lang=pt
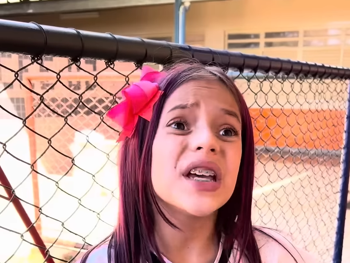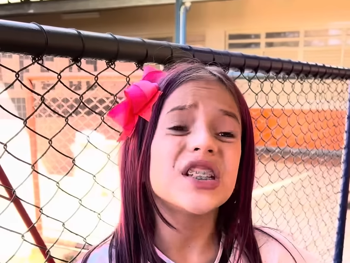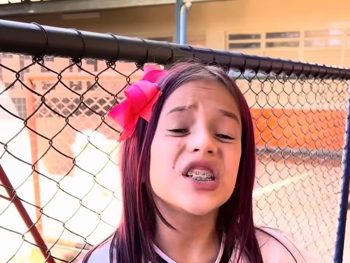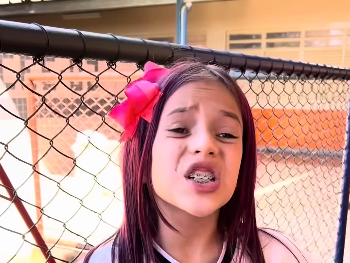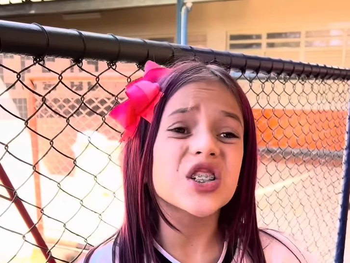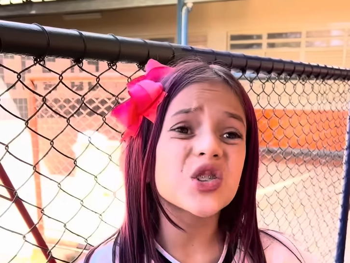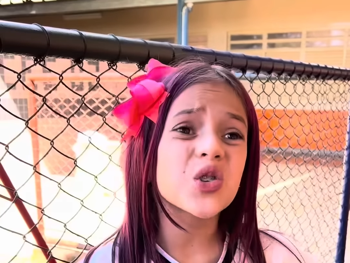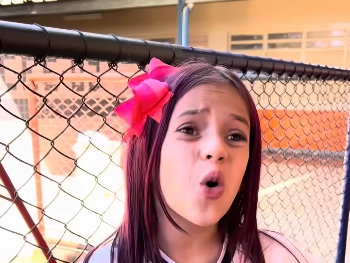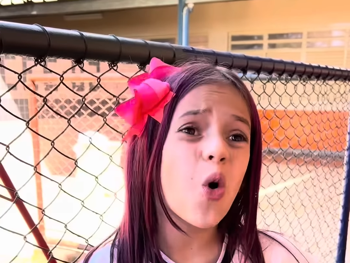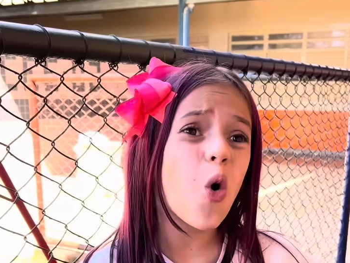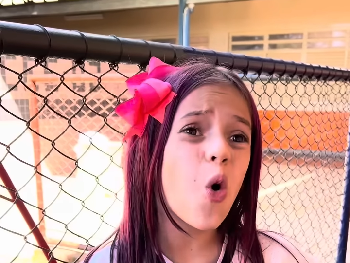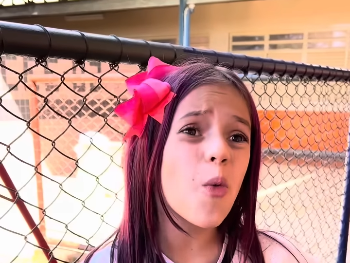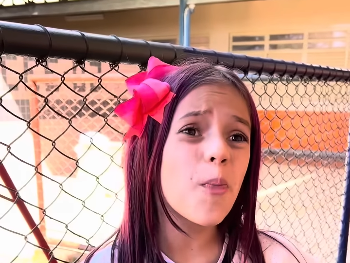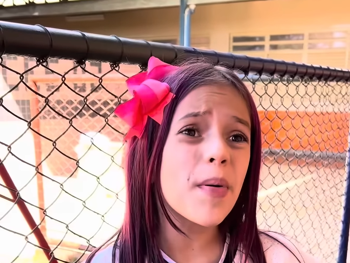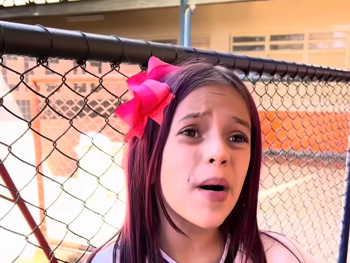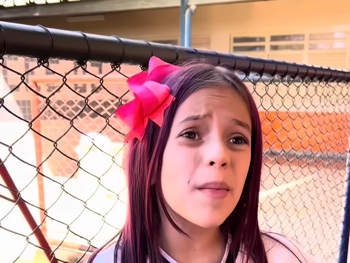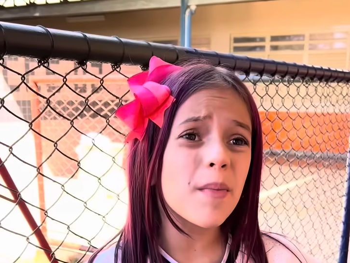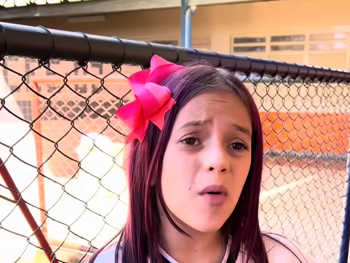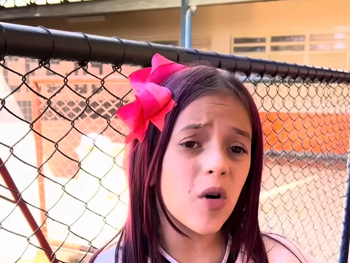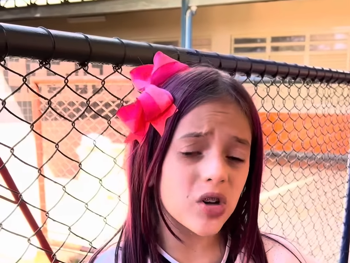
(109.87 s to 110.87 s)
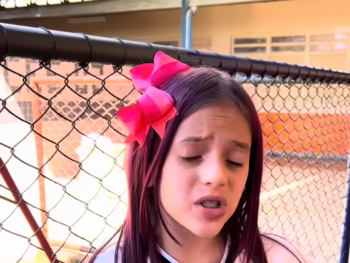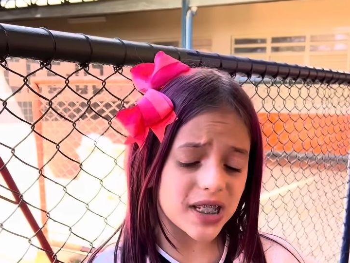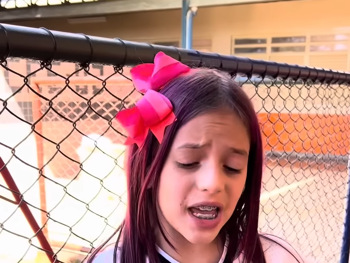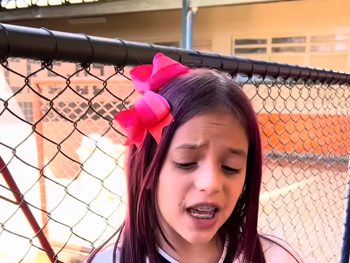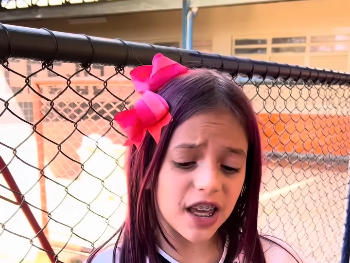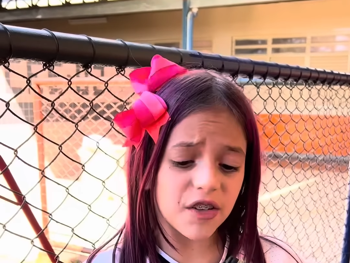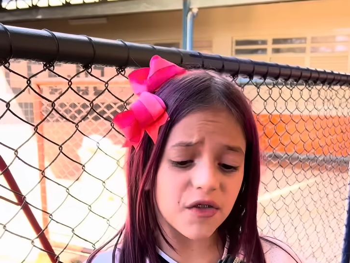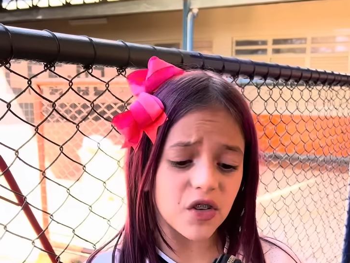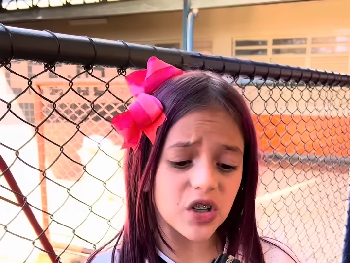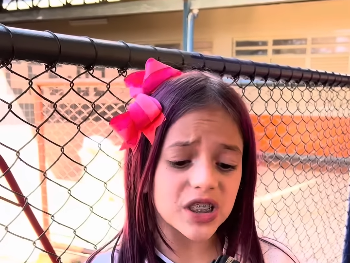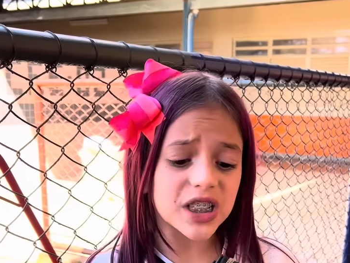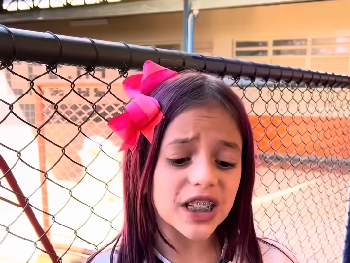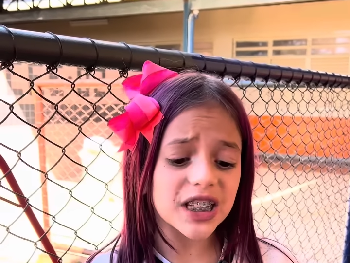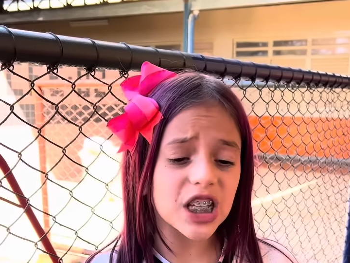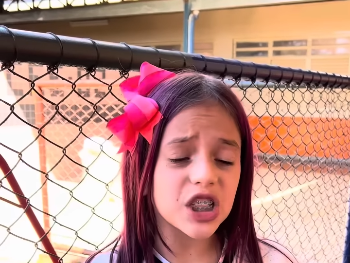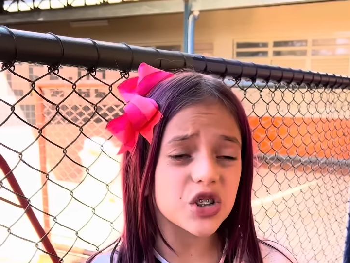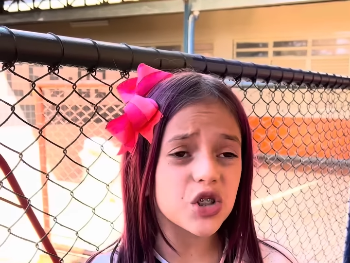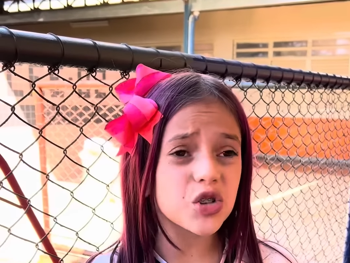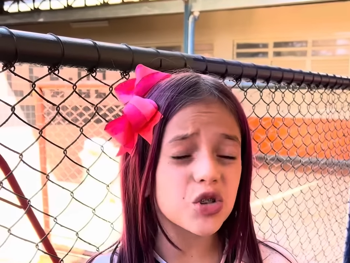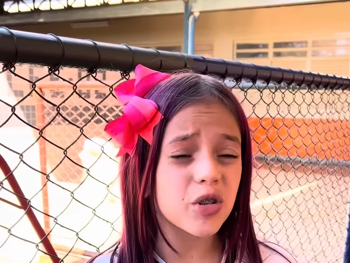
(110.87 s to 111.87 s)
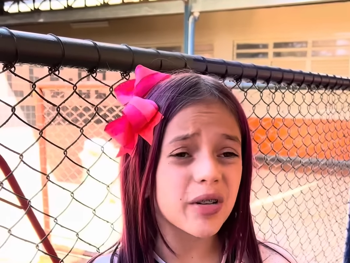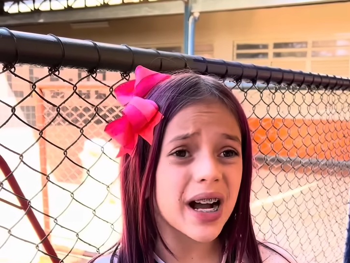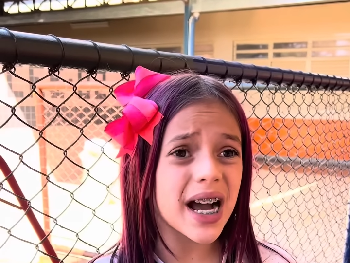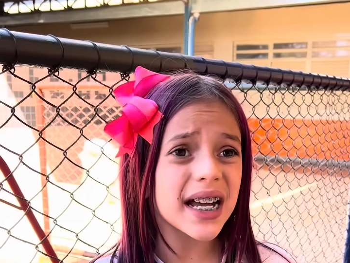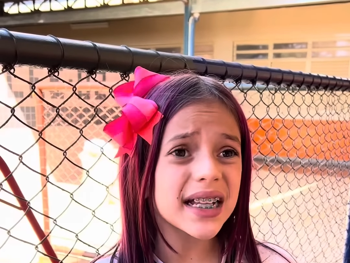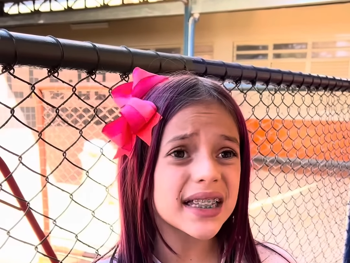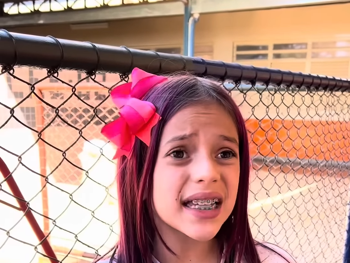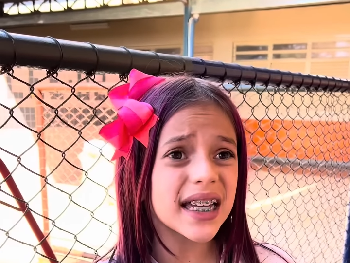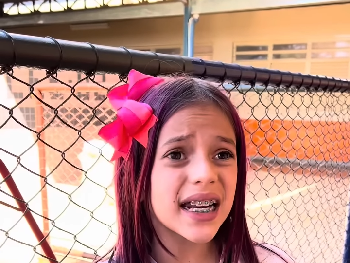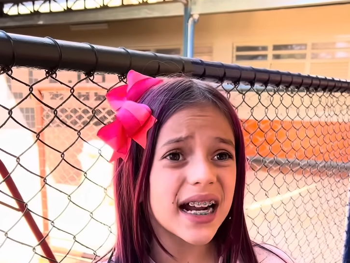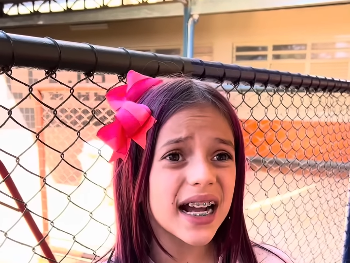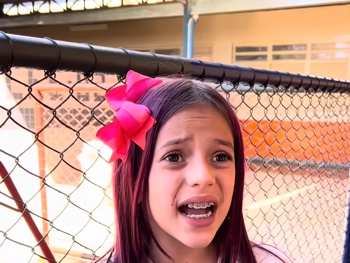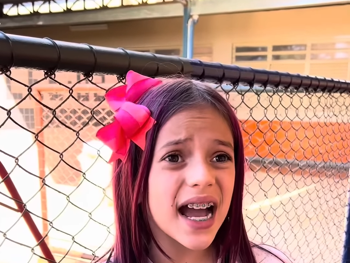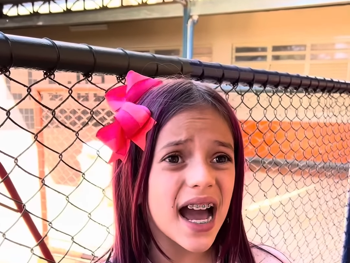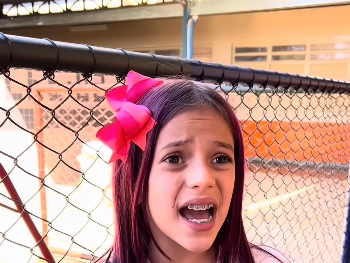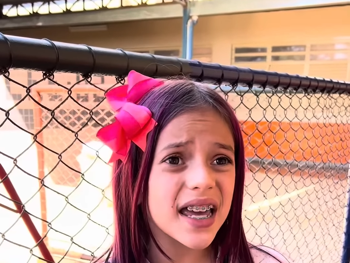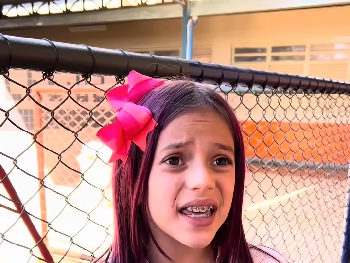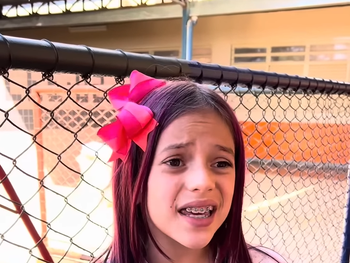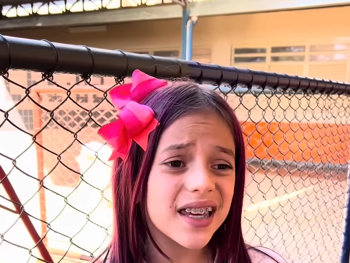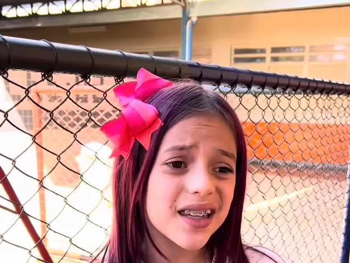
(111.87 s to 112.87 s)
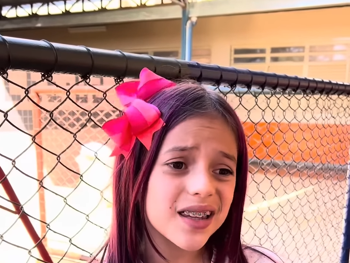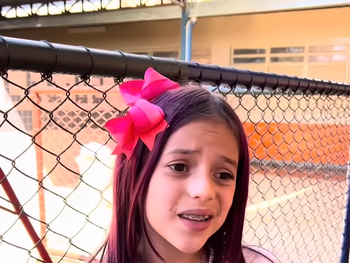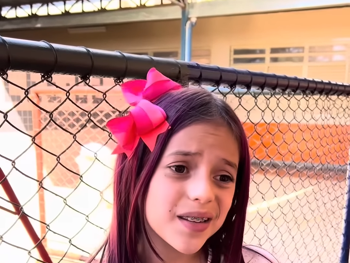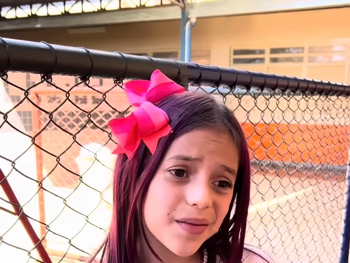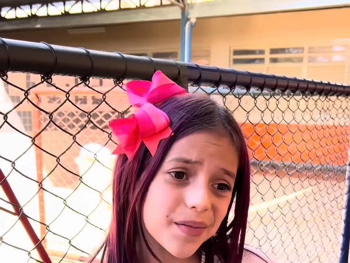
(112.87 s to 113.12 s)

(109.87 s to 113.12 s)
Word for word: desculpa, moça, é que você deixou sua carteira cair.